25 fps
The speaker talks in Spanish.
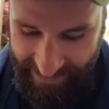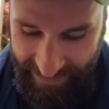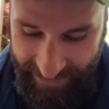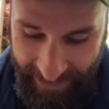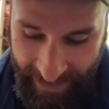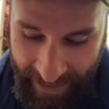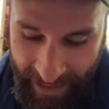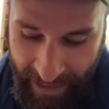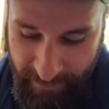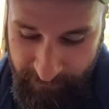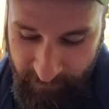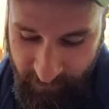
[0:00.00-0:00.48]
que
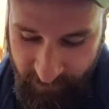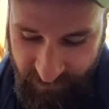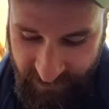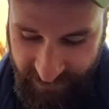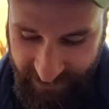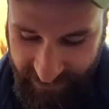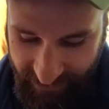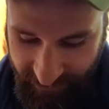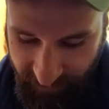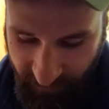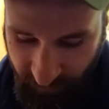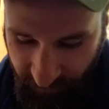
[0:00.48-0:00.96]
nada, pues
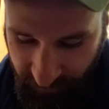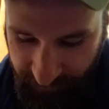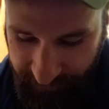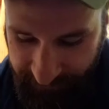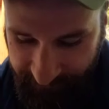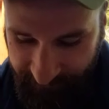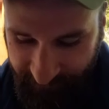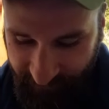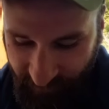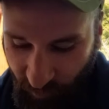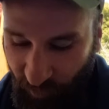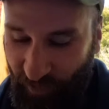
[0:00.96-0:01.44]
chiquillos.
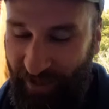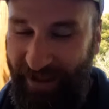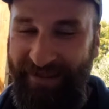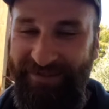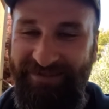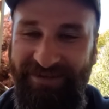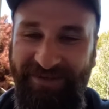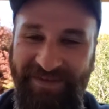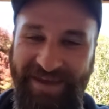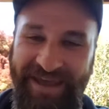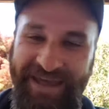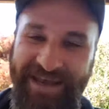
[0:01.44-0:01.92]
Oye,
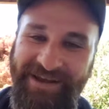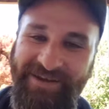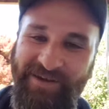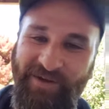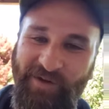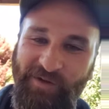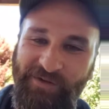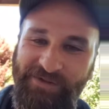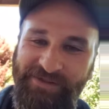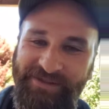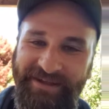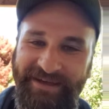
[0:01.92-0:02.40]
se vienen
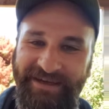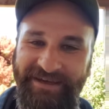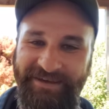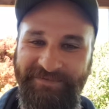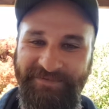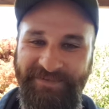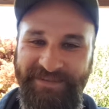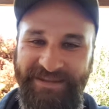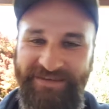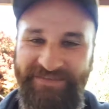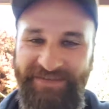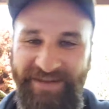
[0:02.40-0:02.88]
cosas
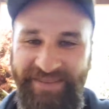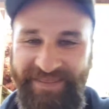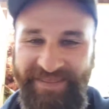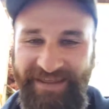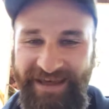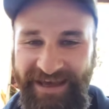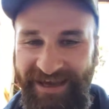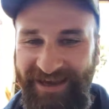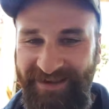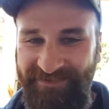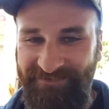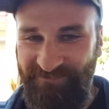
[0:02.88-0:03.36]
de
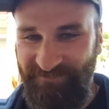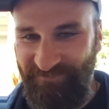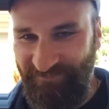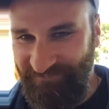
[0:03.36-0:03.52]
verdad